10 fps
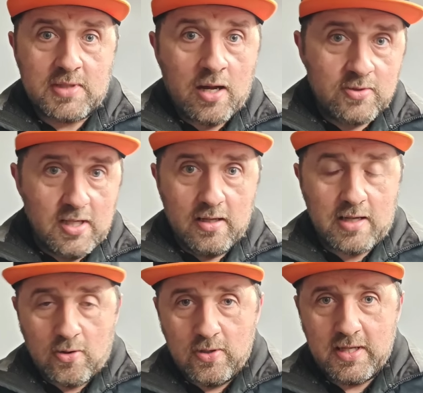der
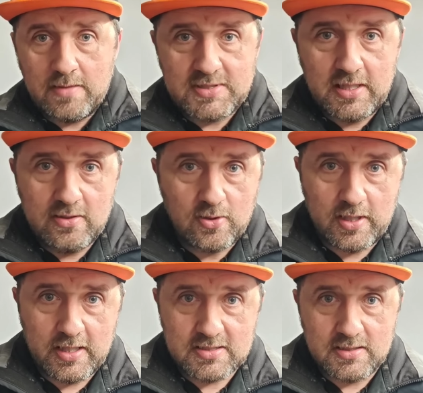Handel kann in dem Sinn
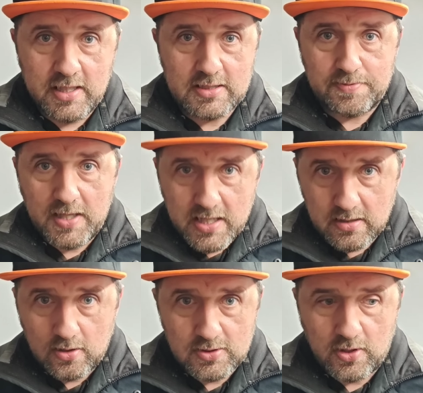dadurch jetzt nichts
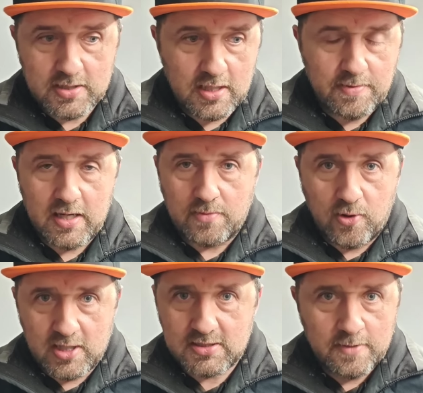verlieren, großartig, weil er
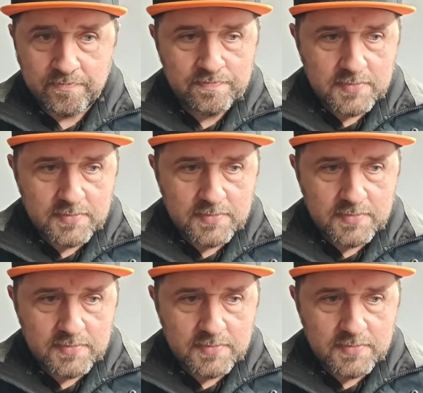weiß,